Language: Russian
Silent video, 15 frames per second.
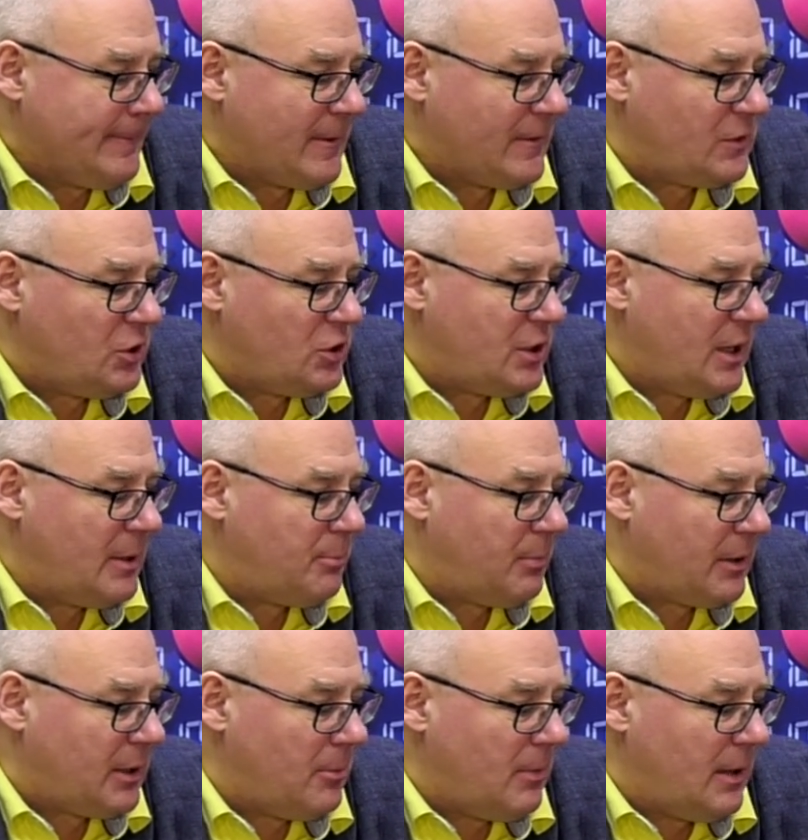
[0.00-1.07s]
встречает
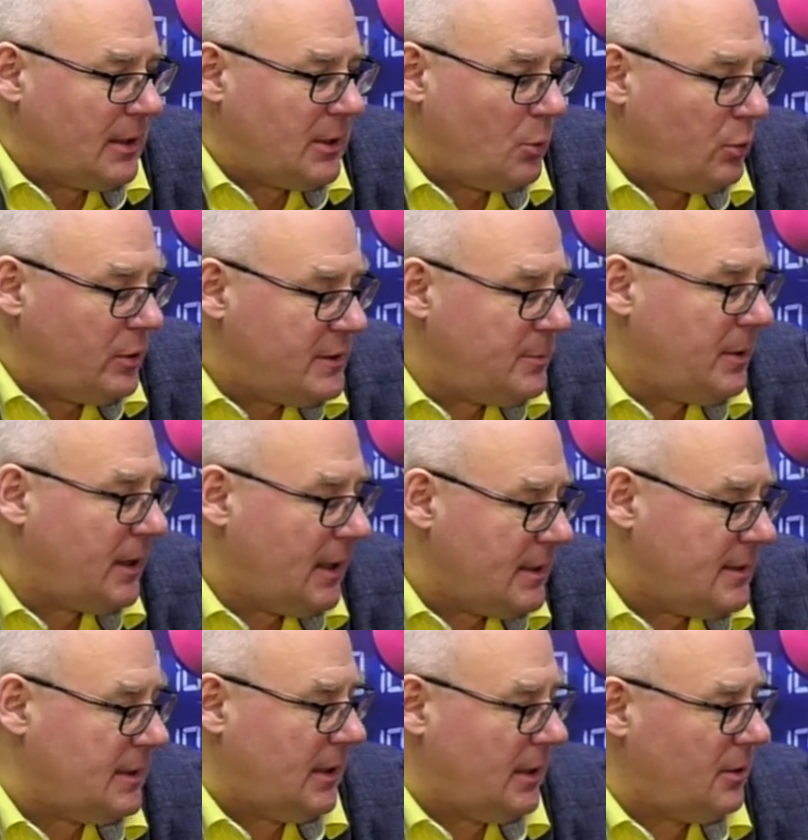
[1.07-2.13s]
понимание у
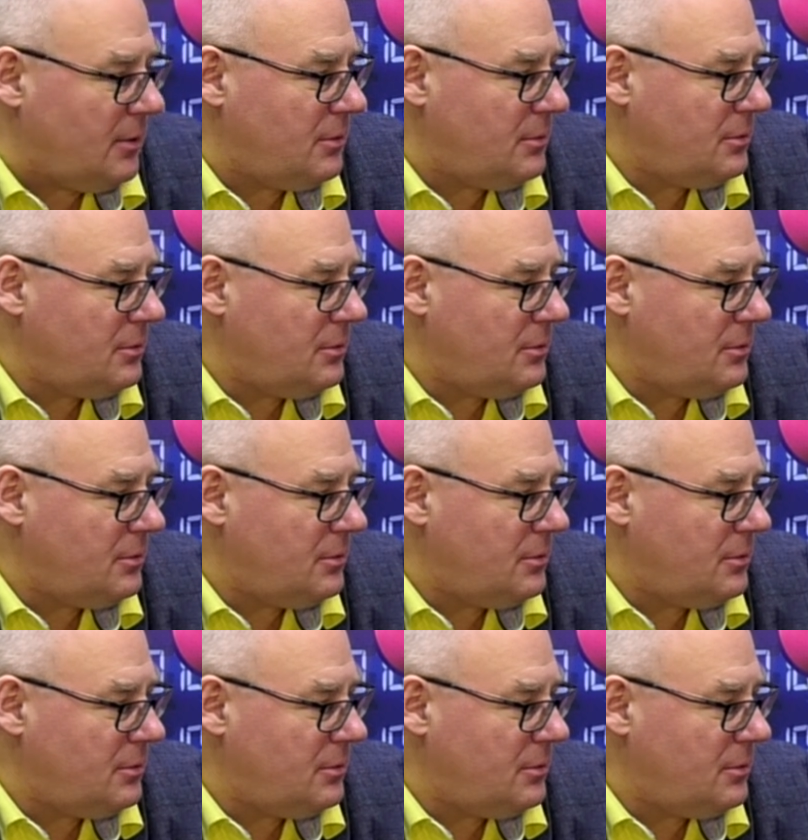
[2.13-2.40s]
избирателей